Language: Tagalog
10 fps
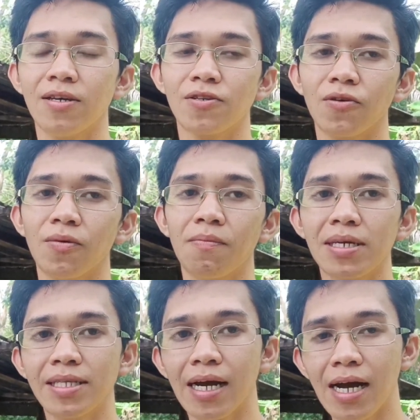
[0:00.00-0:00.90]
So,
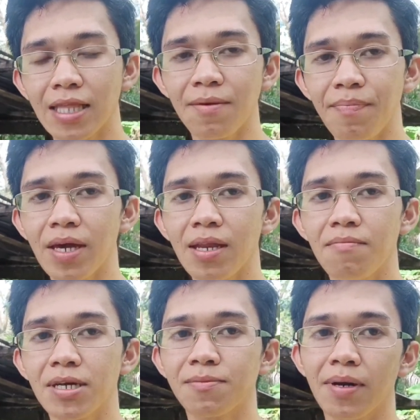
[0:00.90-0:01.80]
mas
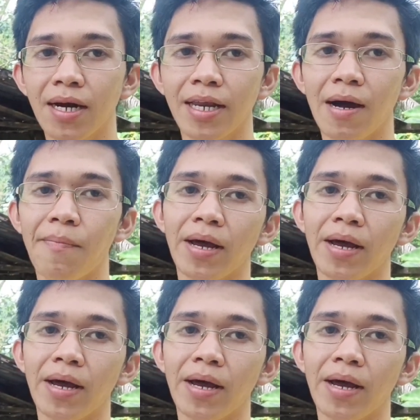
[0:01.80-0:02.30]
nakakatipid, mas maganda